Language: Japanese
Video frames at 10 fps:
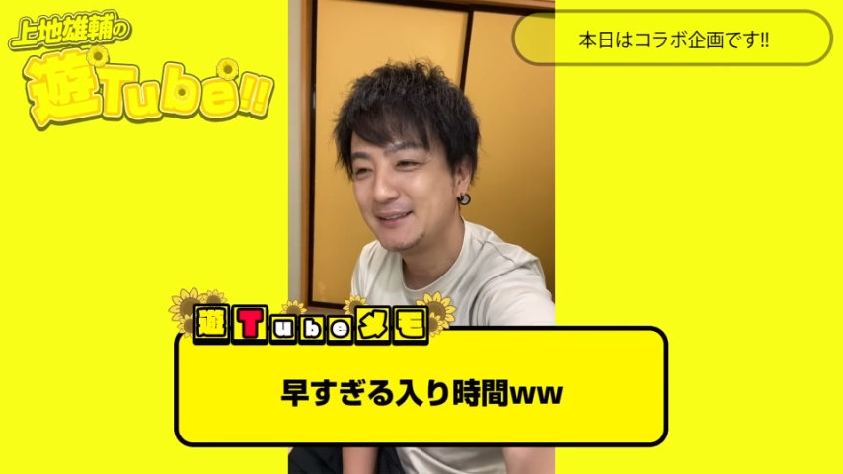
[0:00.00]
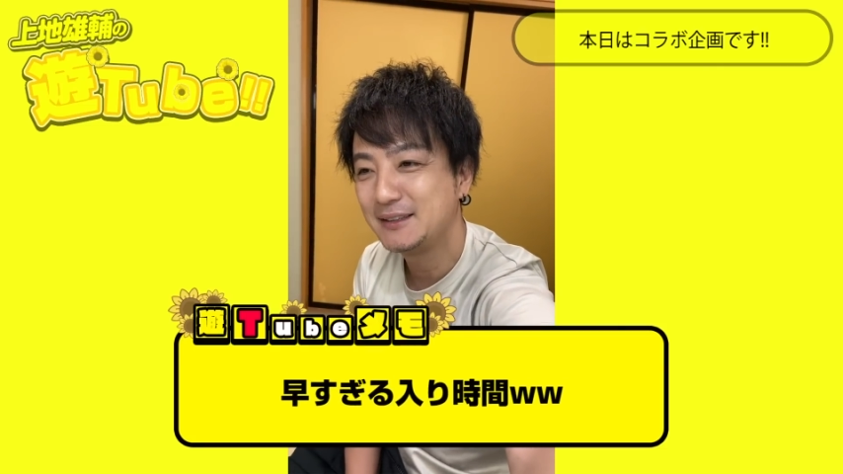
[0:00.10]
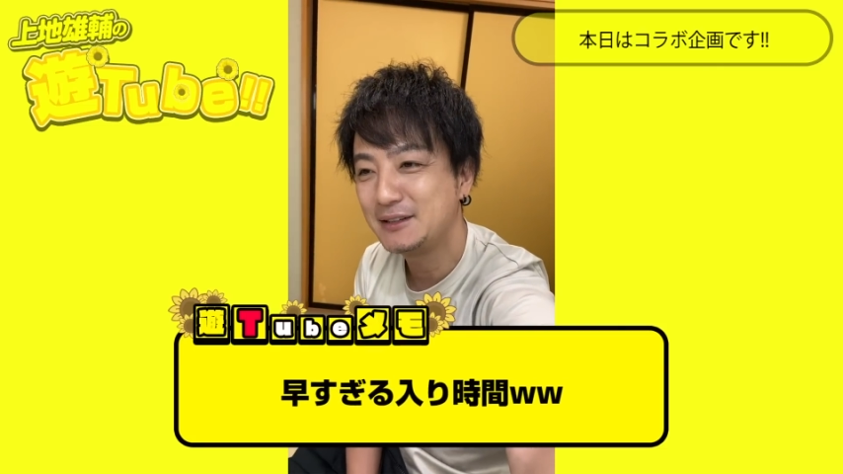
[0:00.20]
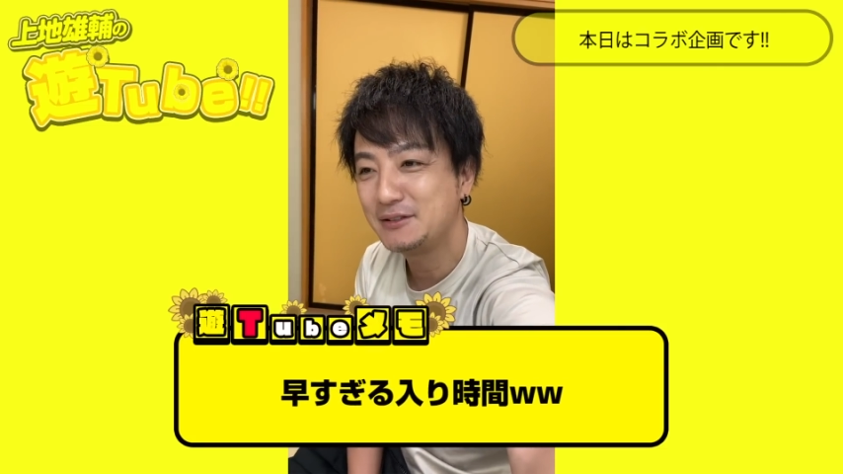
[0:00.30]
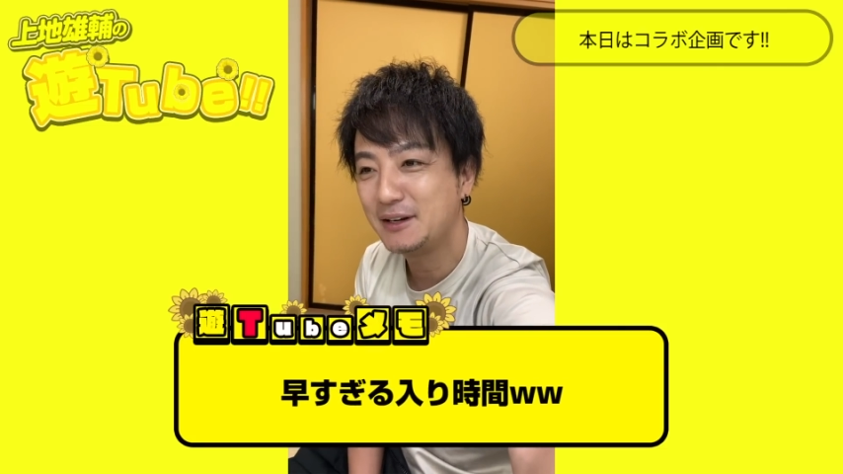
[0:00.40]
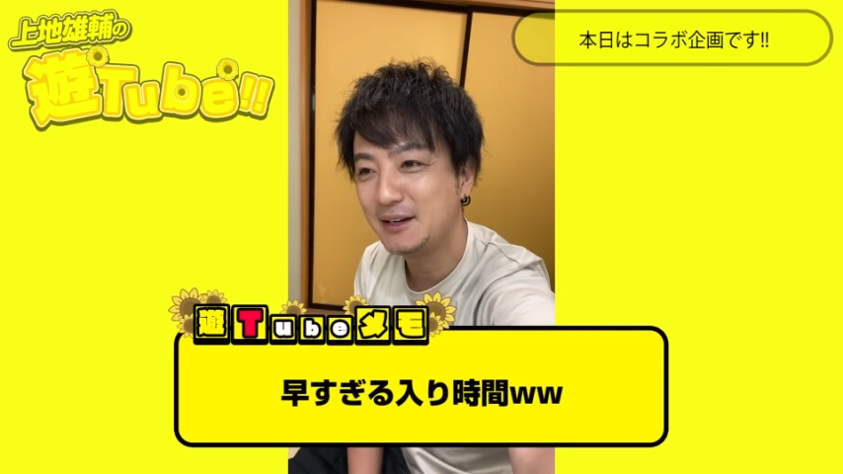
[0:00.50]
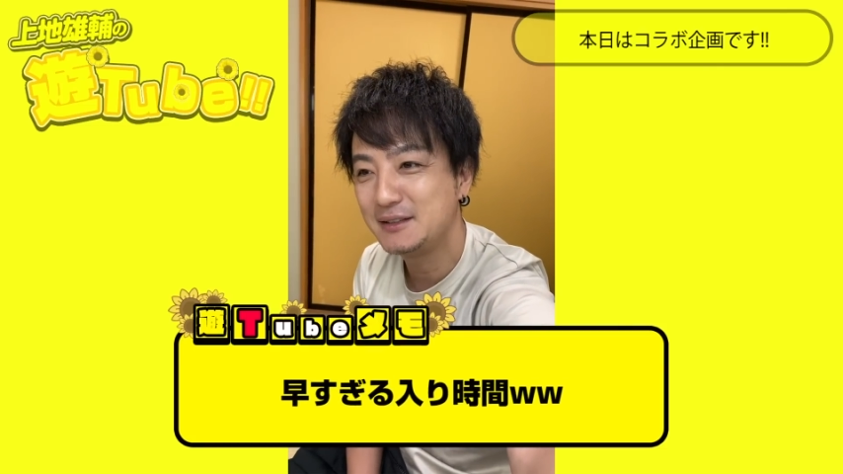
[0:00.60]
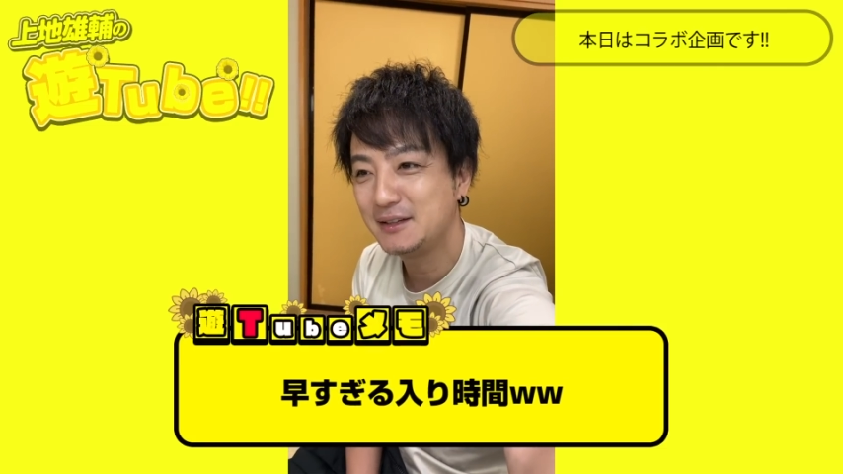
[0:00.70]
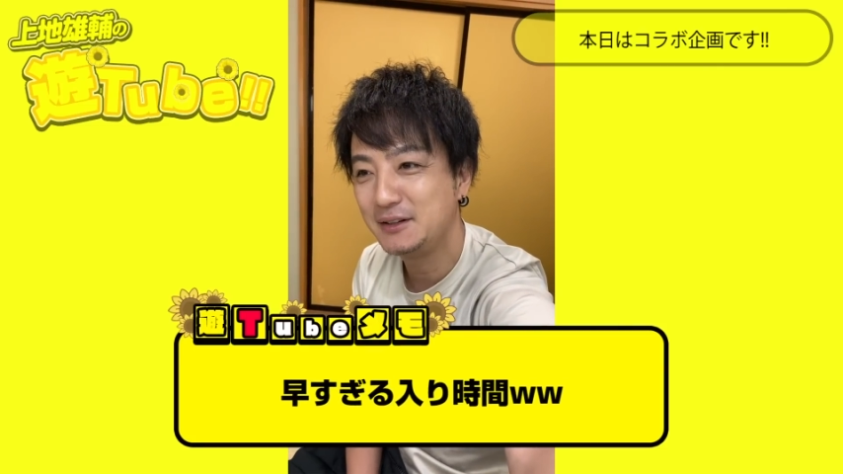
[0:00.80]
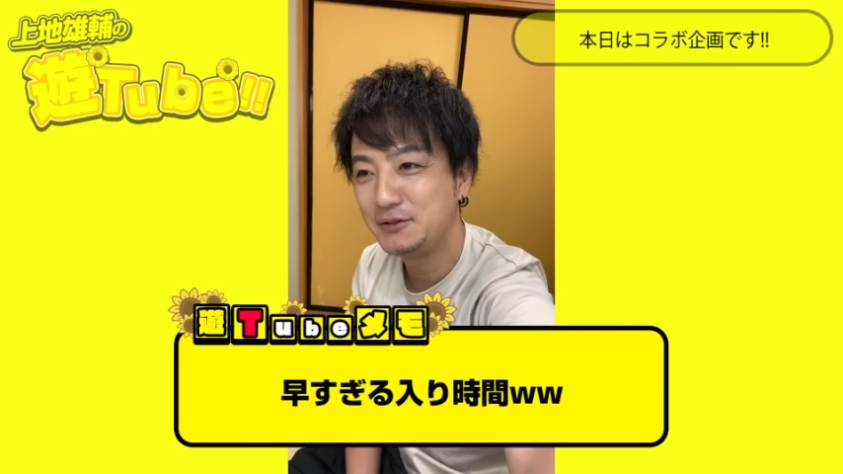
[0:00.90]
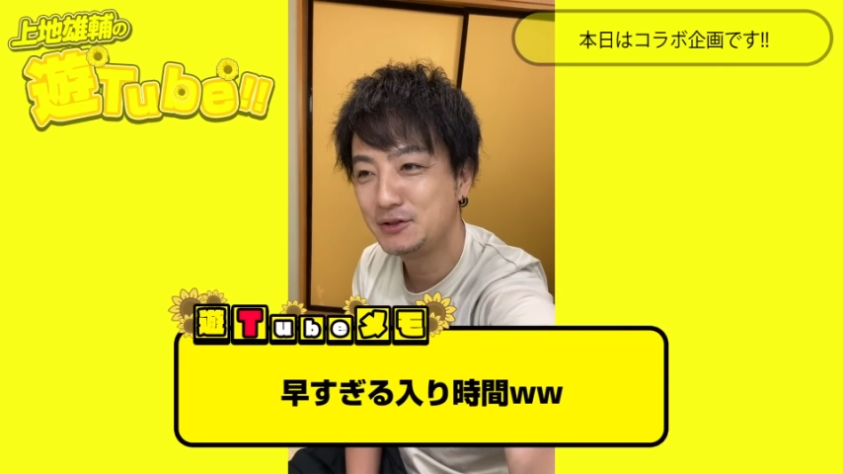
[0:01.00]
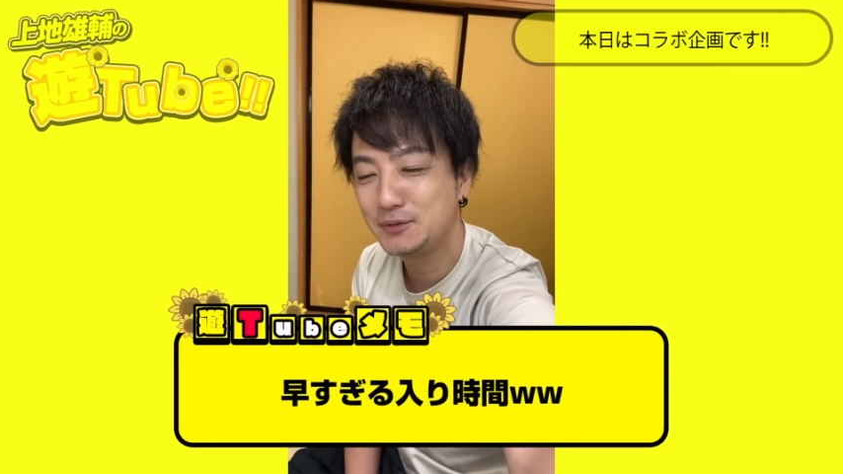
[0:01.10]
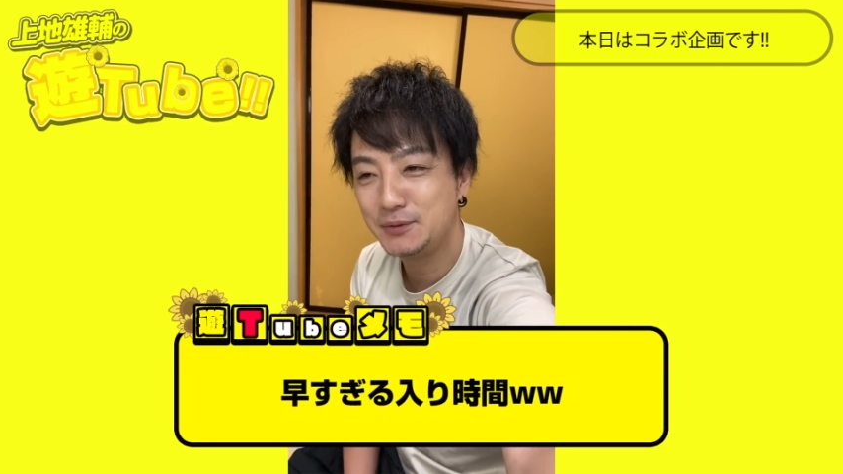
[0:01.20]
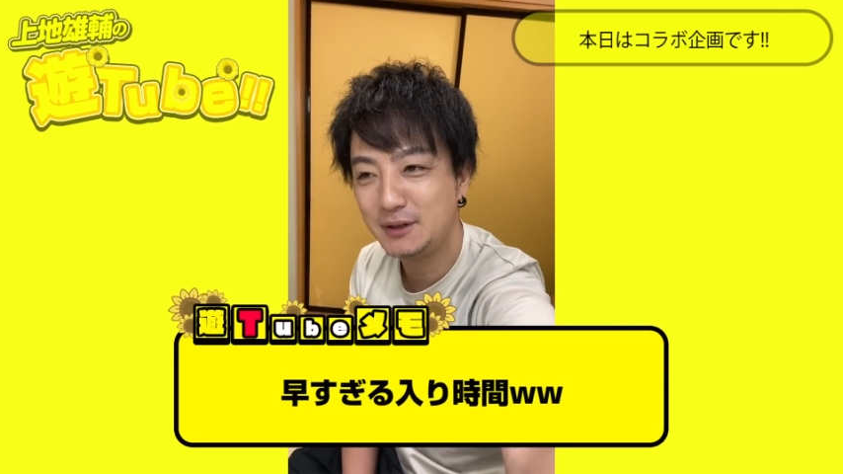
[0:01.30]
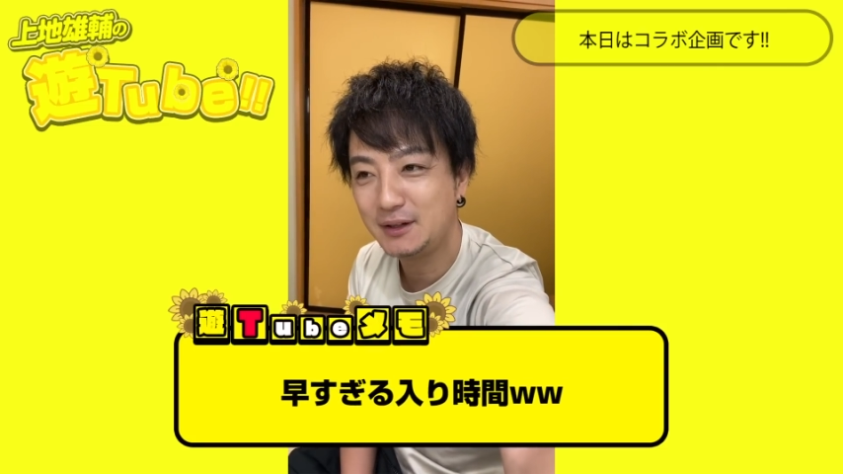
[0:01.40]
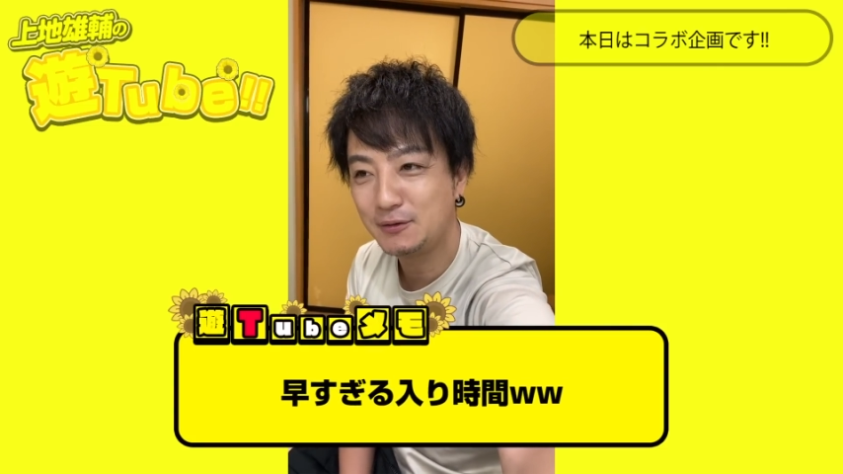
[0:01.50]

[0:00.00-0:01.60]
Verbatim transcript: せっかくだからじゃあ YouTube で